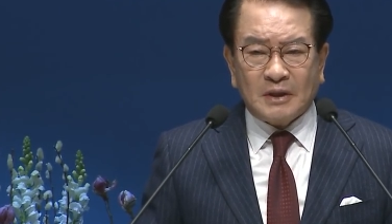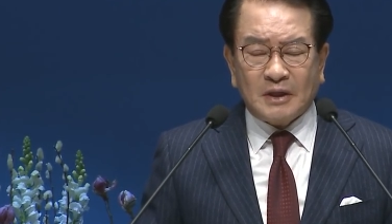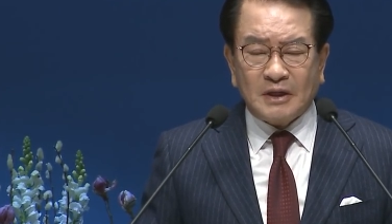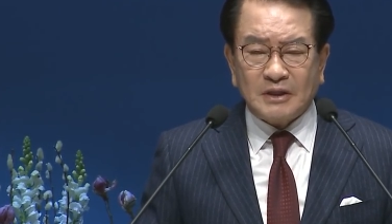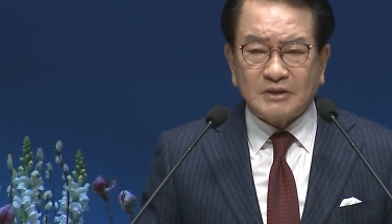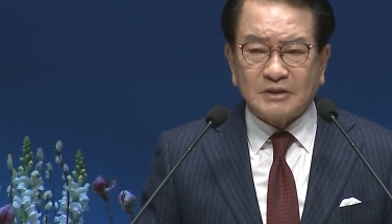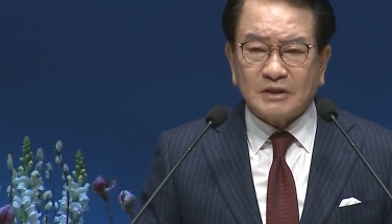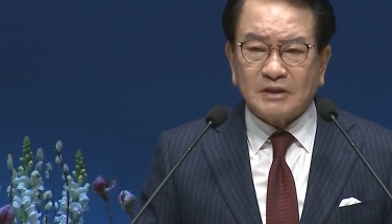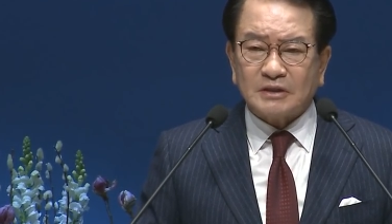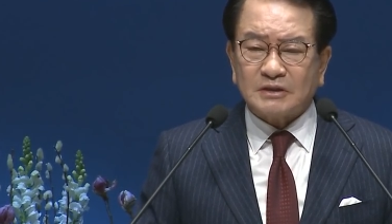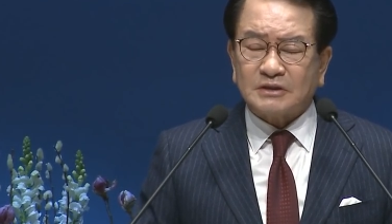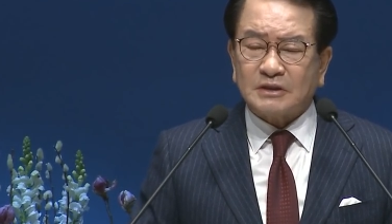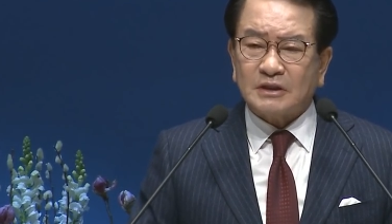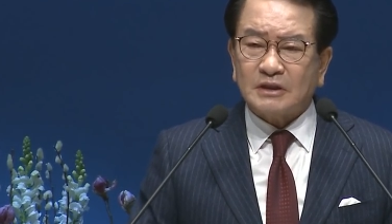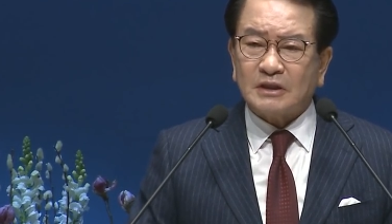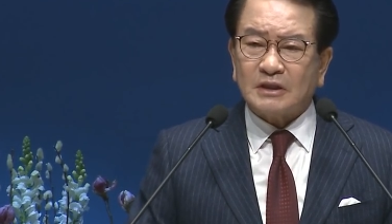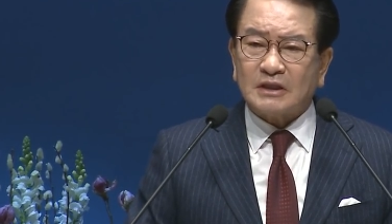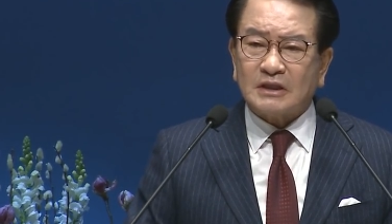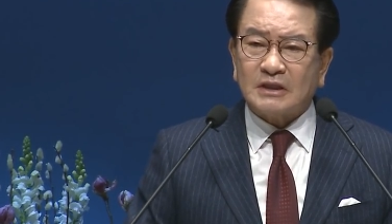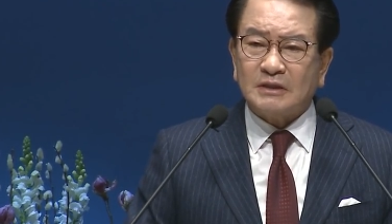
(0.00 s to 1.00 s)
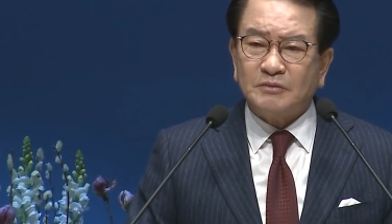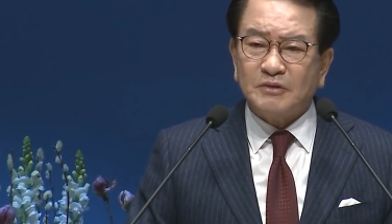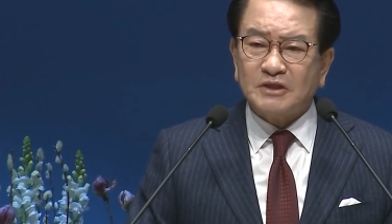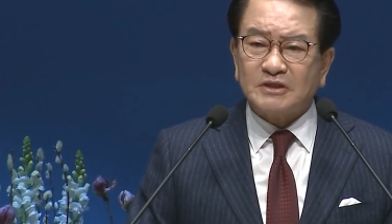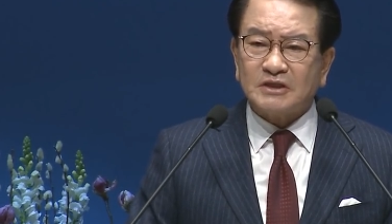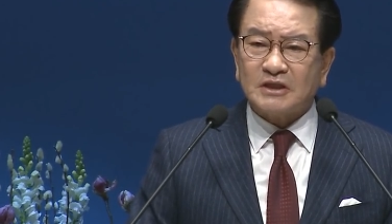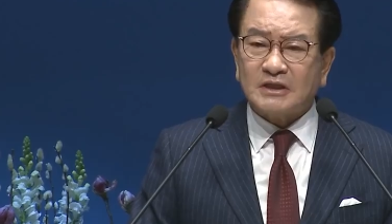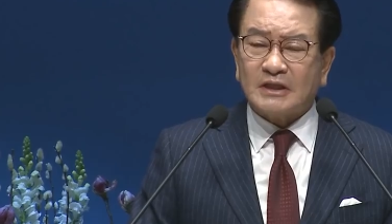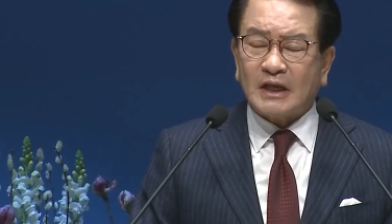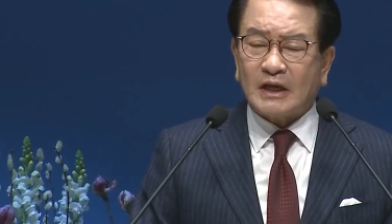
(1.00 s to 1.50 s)
그래서 저
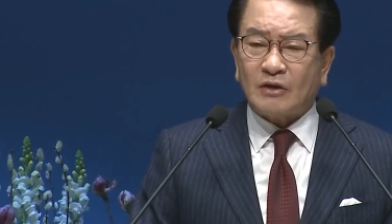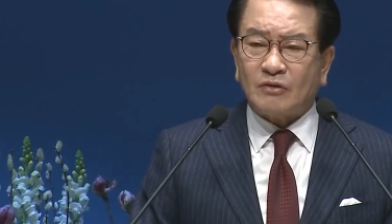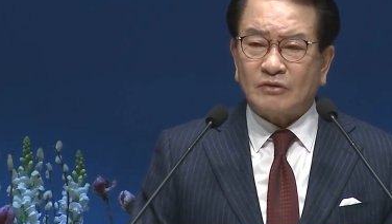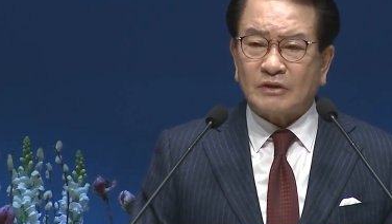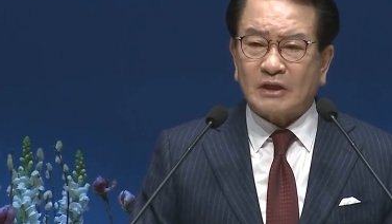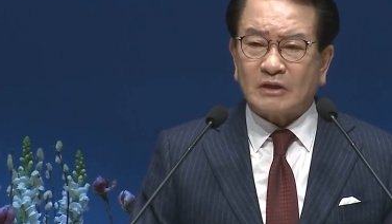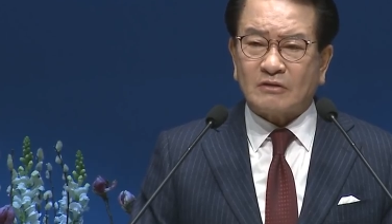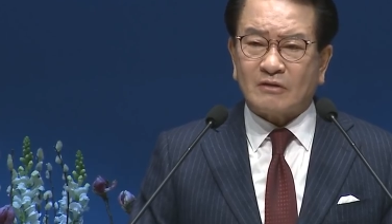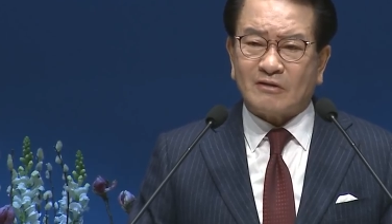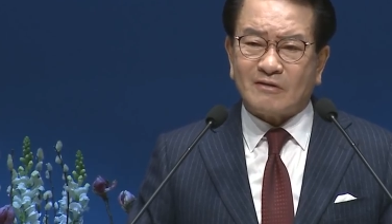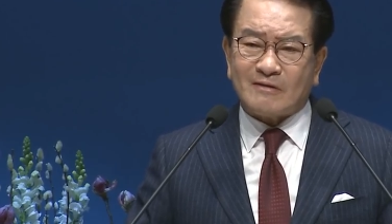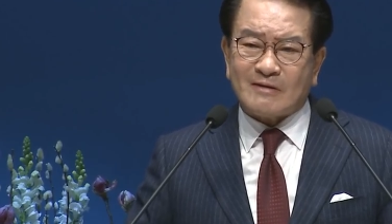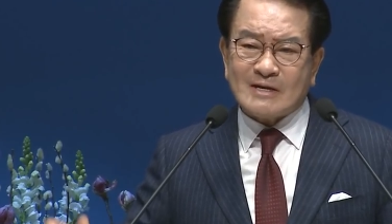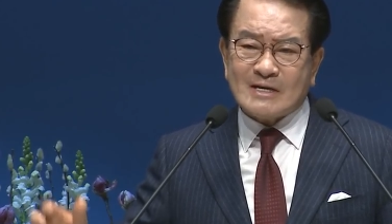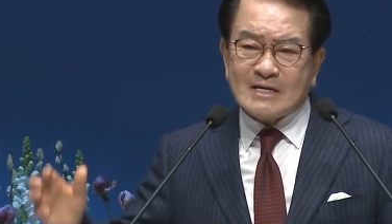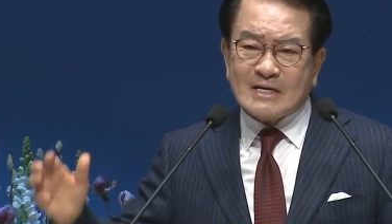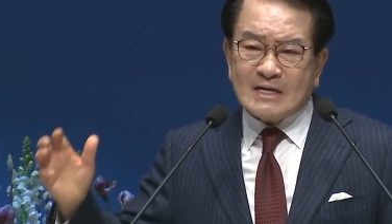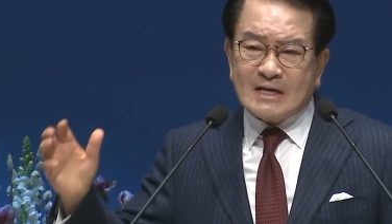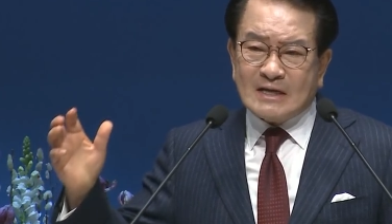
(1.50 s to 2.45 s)
김일성이 내려올 때도